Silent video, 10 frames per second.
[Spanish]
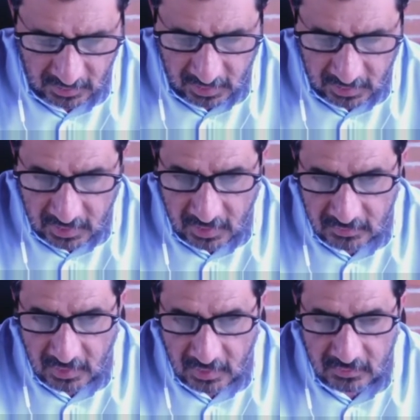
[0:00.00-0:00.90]

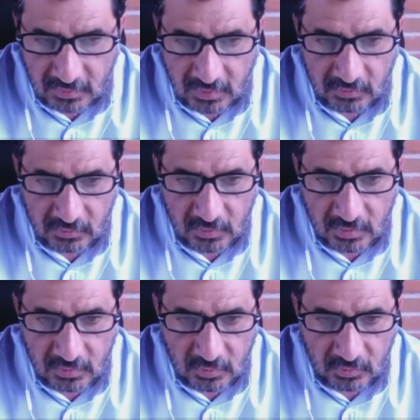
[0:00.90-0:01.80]
riqueza de las tradiciones
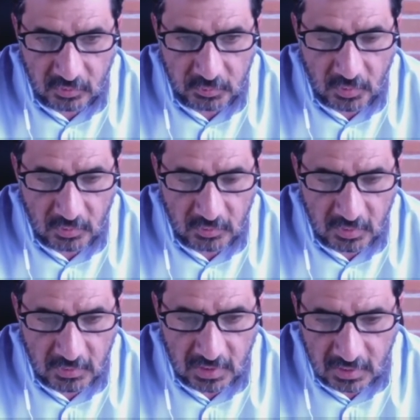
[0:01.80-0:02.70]
de nuestros pueblos de
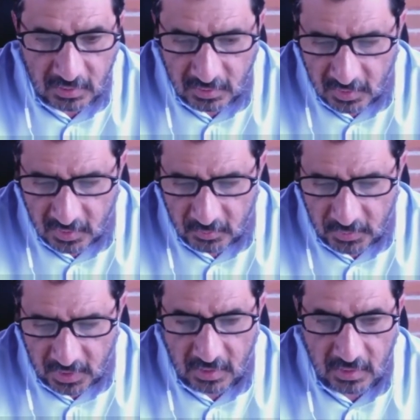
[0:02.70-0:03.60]
América
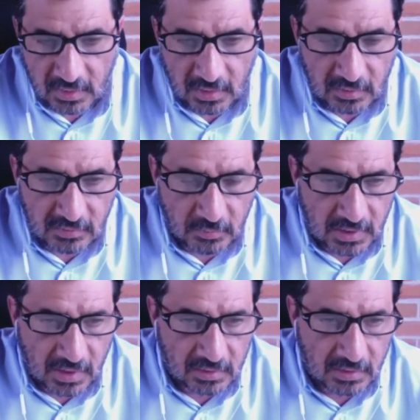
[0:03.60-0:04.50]
para
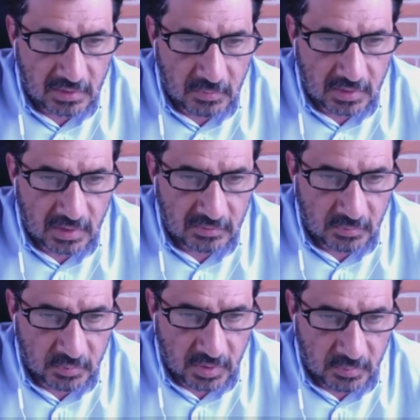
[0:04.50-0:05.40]
examinar de qué manera se
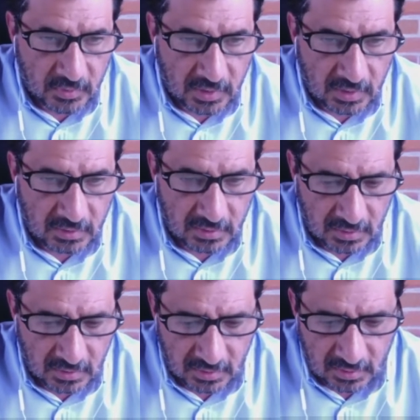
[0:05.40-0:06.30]
puede poner
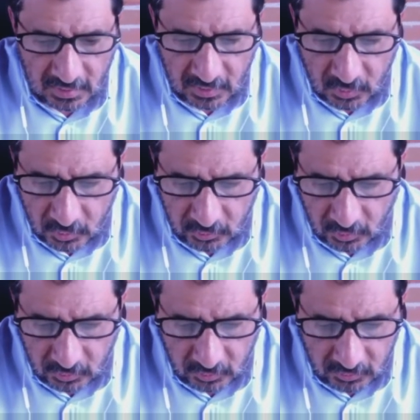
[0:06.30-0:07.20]
en
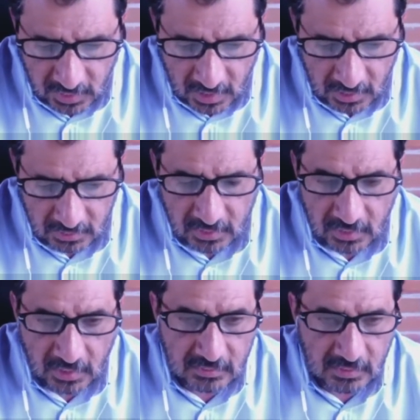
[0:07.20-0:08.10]
uso social
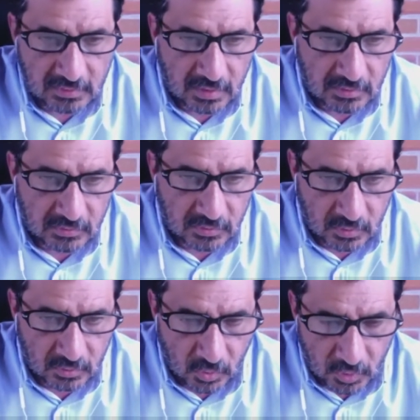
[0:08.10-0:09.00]
esa
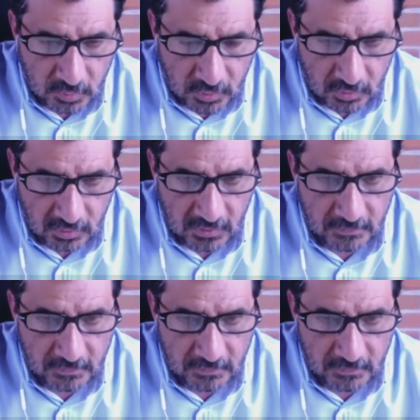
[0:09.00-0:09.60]
tradición hoy por hoy.